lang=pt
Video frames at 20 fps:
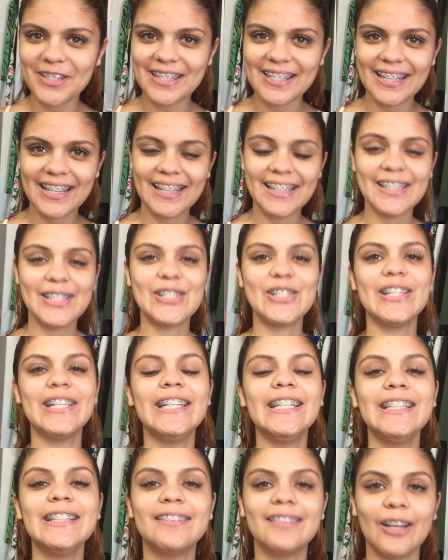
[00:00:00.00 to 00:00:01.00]
vocês?
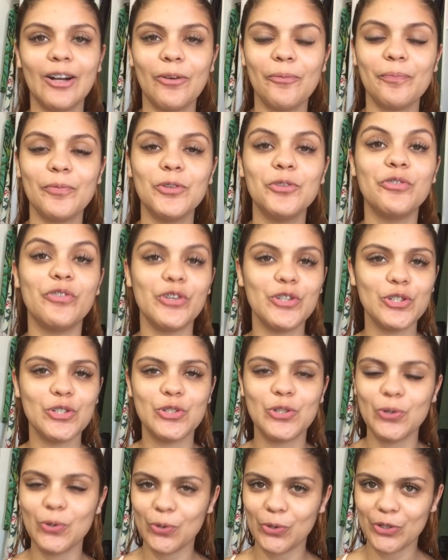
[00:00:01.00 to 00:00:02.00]
Então, o vídeo
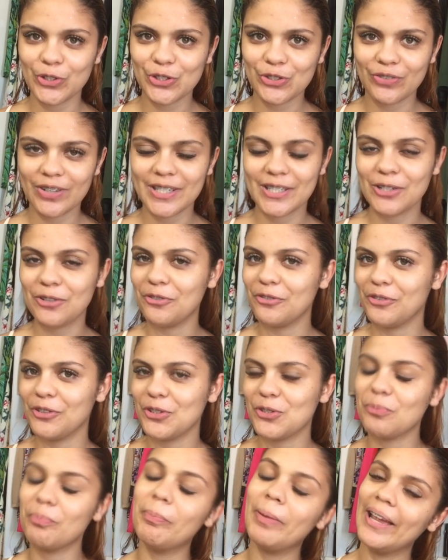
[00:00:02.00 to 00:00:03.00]
de hoje vai ser um
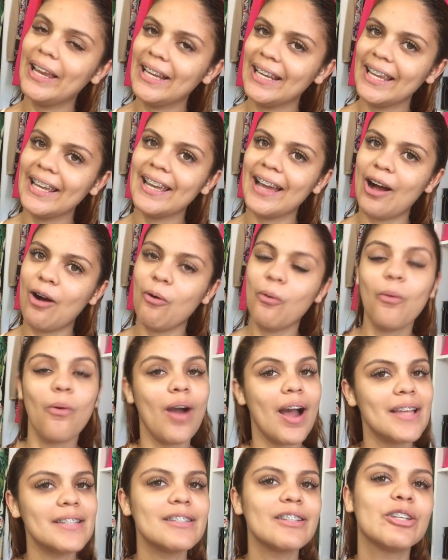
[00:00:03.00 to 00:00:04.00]
vídeo bem legal,
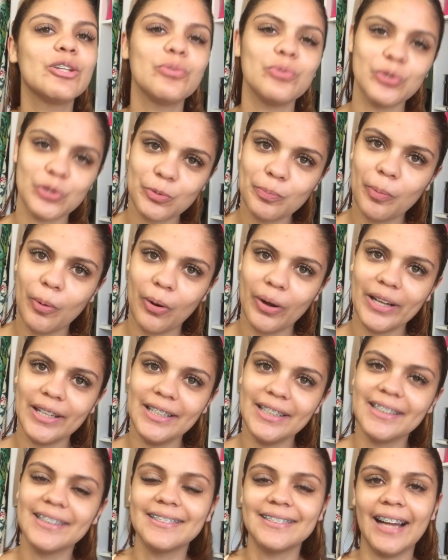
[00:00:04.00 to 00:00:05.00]
quase que um
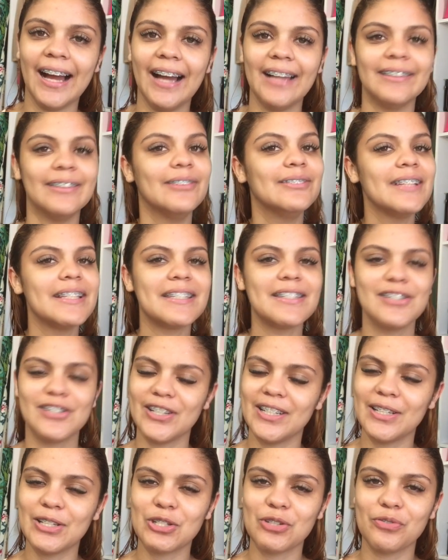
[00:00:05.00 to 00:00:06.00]
spoiler, tá? Não
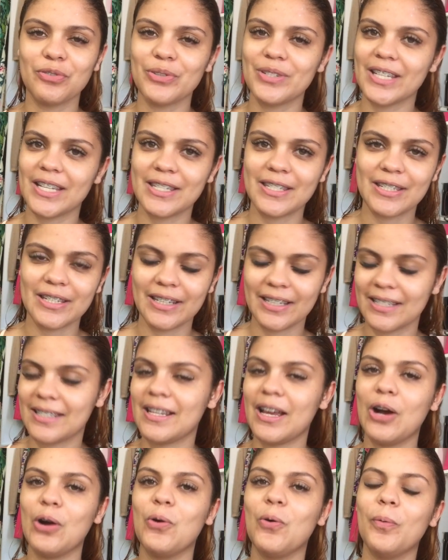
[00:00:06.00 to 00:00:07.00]
decidindo se eu vou usar esse,
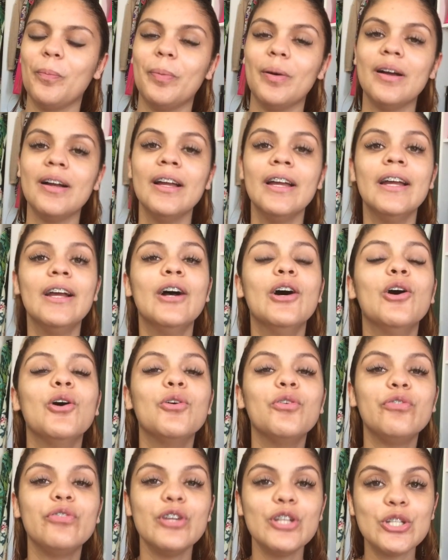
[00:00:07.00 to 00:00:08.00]
essa roupa.
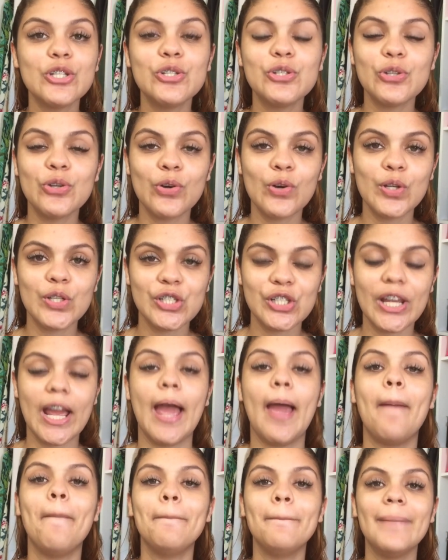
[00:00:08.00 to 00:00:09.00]
O vídeo de hoje
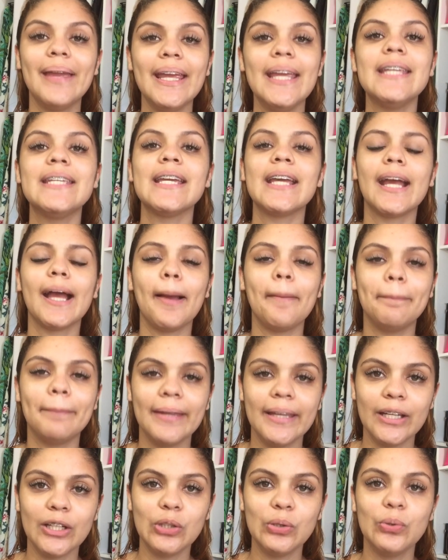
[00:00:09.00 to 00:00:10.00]
é make,
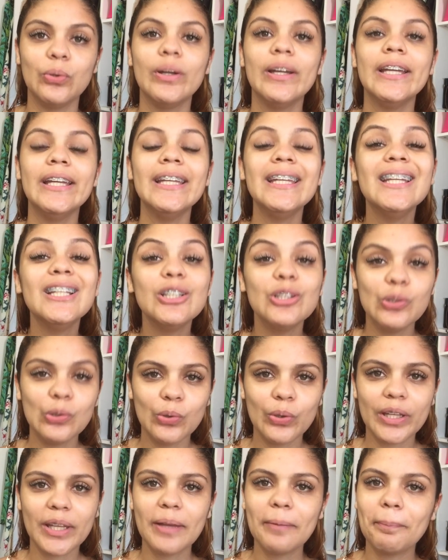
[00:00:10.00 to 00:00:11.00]
cabelo e
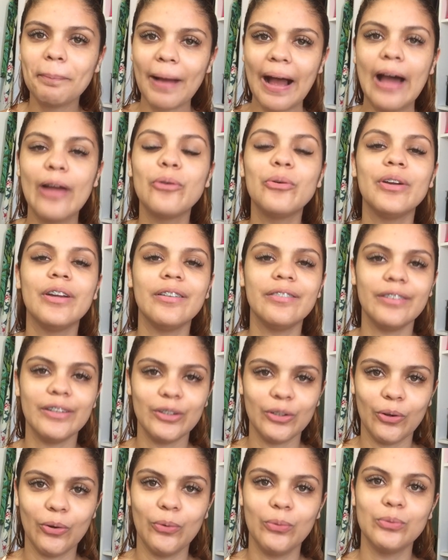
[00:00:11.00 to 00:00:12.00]
look para o
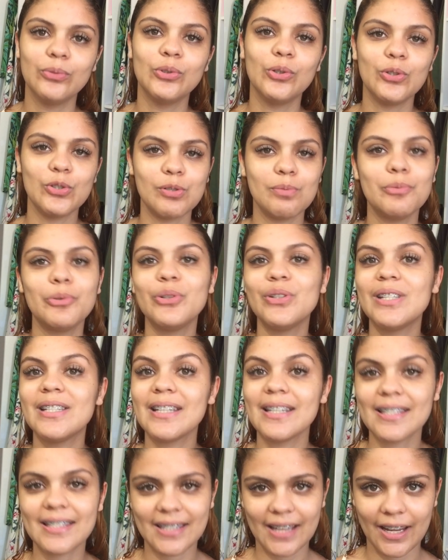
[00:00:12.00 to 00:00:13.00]
Réveillon
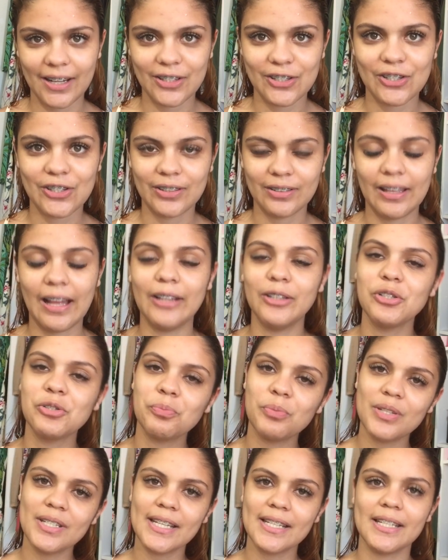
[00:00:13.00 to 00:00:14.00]
2017, tá?
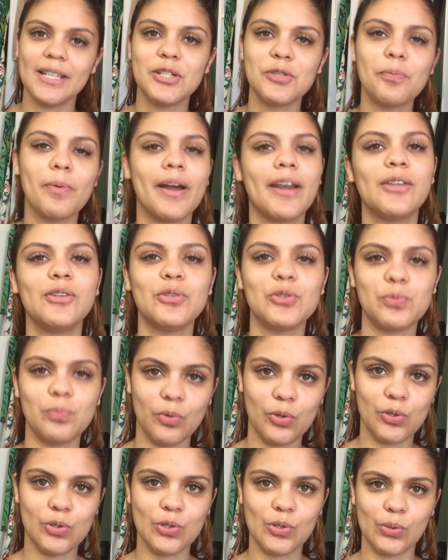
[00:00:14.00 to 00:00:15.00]
2017 para
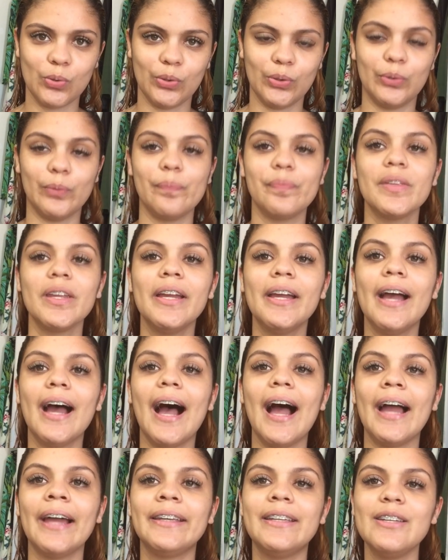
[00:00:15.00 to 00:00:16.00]
2018.
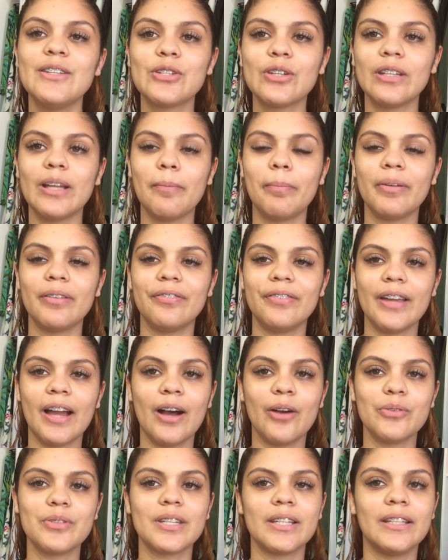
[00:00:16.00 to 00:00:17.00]
Aqui só dá pra ver
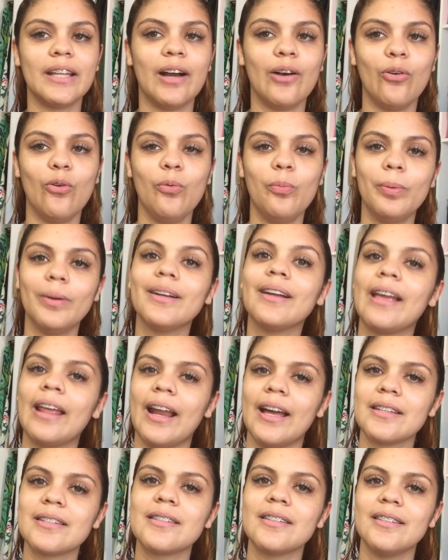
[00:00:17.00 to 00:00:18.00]
a alça da roupa,
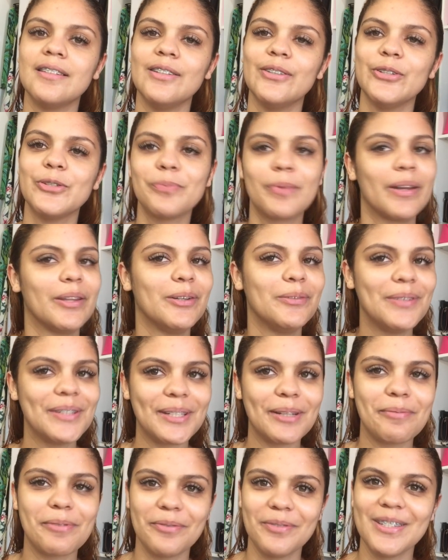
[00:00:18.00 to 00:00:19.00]
graças a Deus, pra não
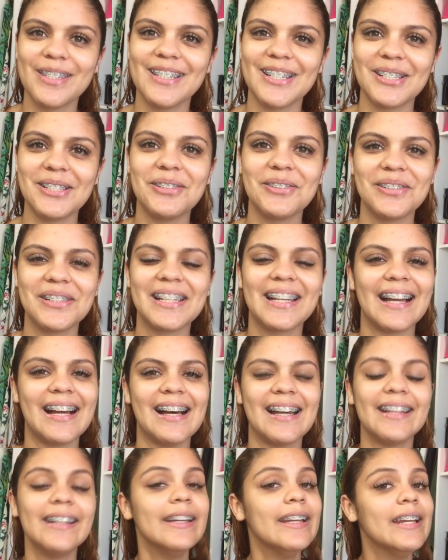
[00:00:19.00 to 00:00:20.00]
mostrar pra vocês logo de
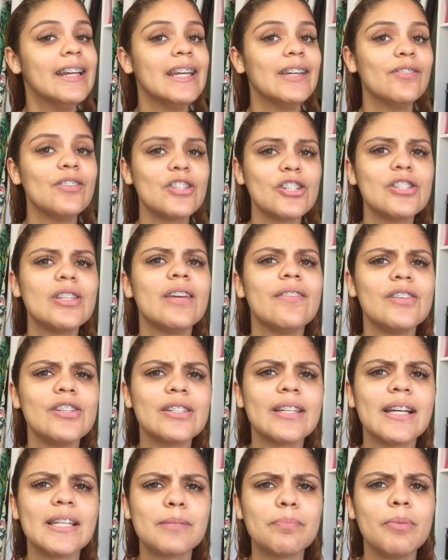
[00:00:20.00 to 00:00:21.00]
cara. E vocês devem
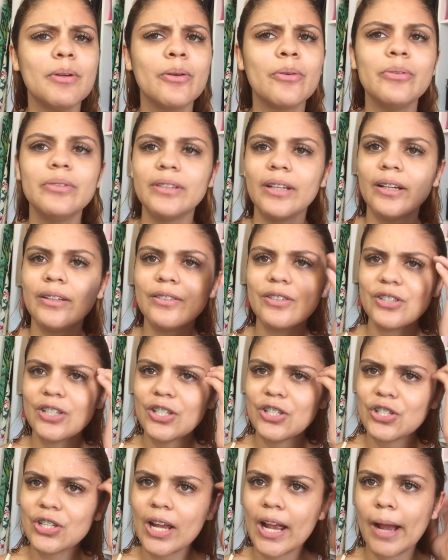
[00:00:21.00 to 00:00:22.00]
estar se perguntando,
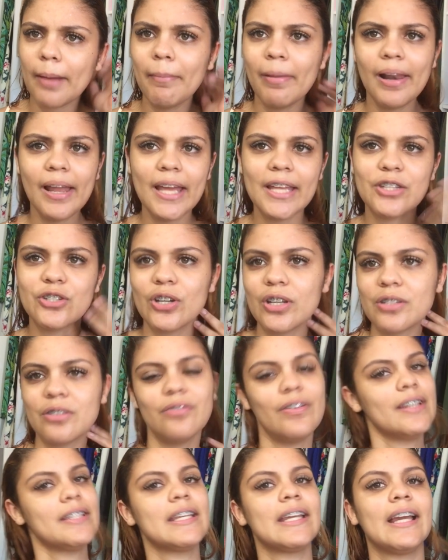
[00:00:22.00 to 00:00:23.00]
gente, que cabelo é esse? Já se
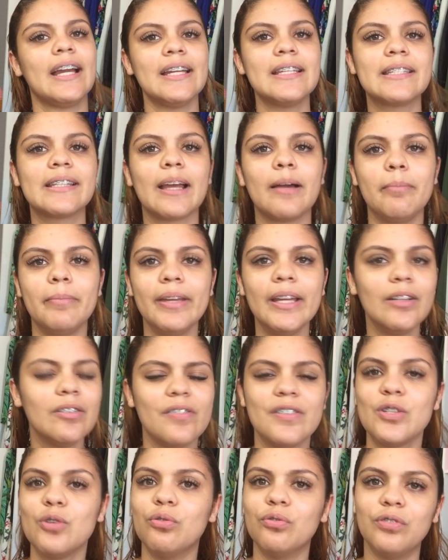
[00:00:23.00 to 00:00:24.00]
não vai secar esse cabelo?
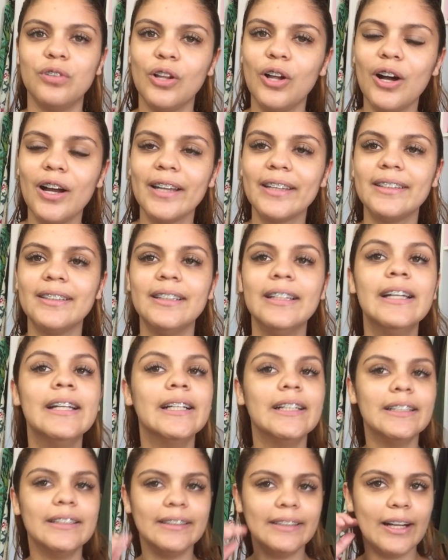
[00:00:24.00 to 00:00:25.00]
Fazer um blog?
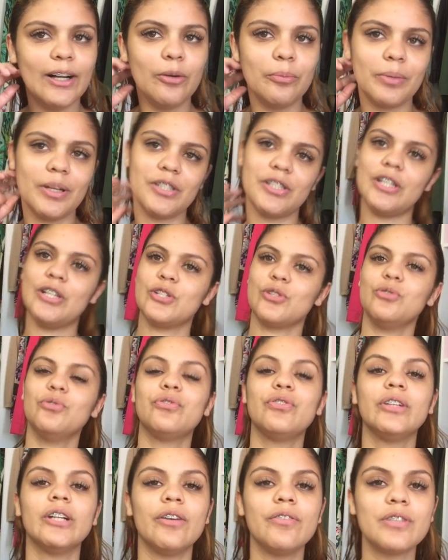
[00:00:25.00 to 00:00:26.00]
Não, minha gente, no
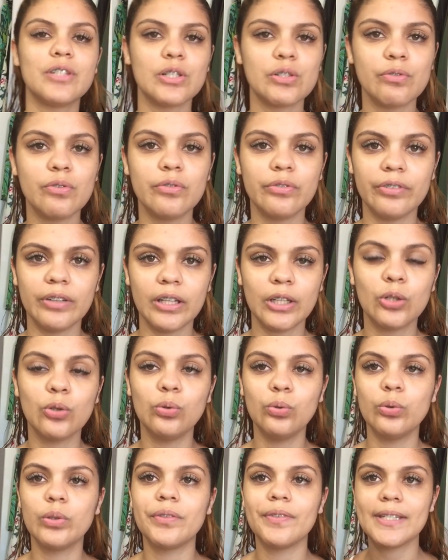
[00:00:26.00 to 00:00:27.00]
final vocês vão ver que o
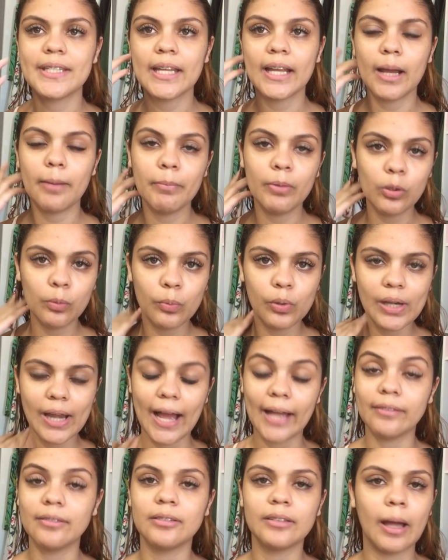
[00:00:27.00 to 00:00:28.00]
look vai ser cabelo
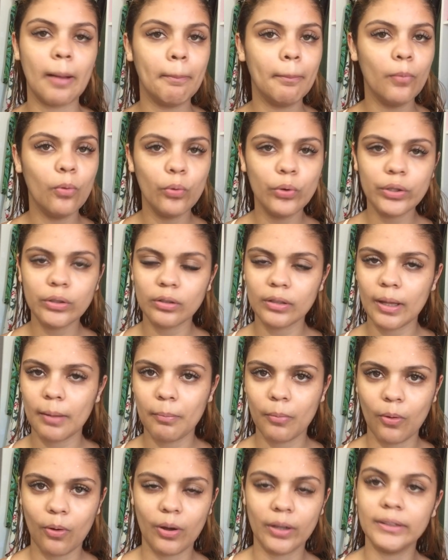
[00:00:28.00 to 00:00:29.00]
molhado. Tá muito na
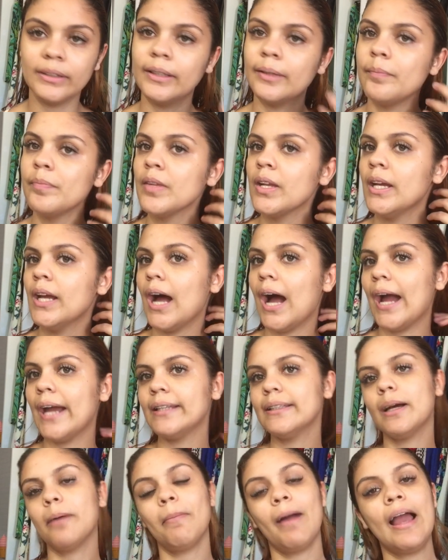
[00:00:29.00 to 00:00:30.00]
moda,
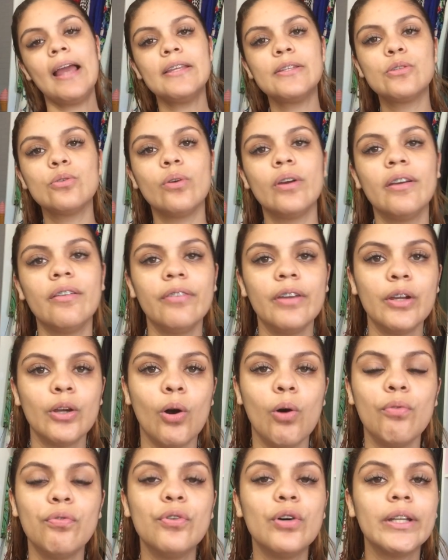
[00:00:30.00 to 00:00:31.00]
ainda mais mais se o
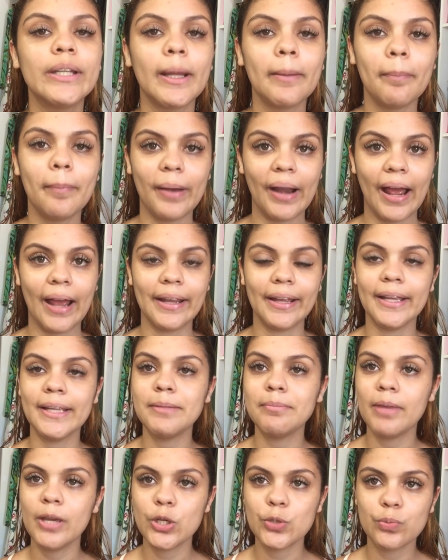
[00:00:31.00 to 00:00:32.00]
Réveillon for na praia, aí
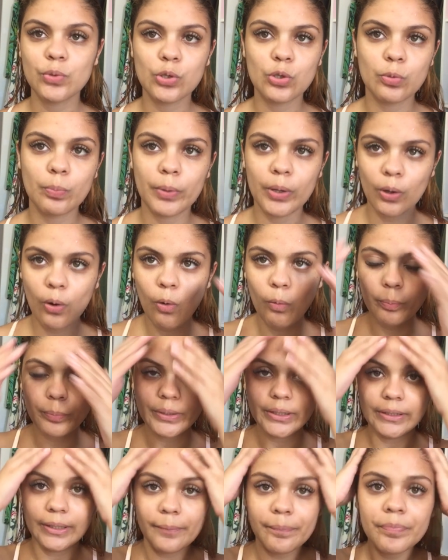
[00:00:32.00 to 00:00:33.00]
mesmo que super
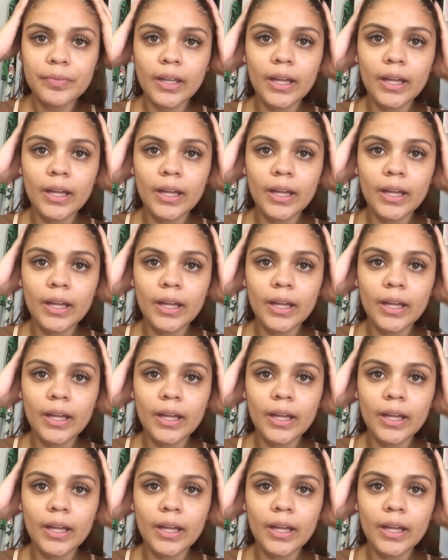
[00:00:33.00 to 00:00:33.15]
combina.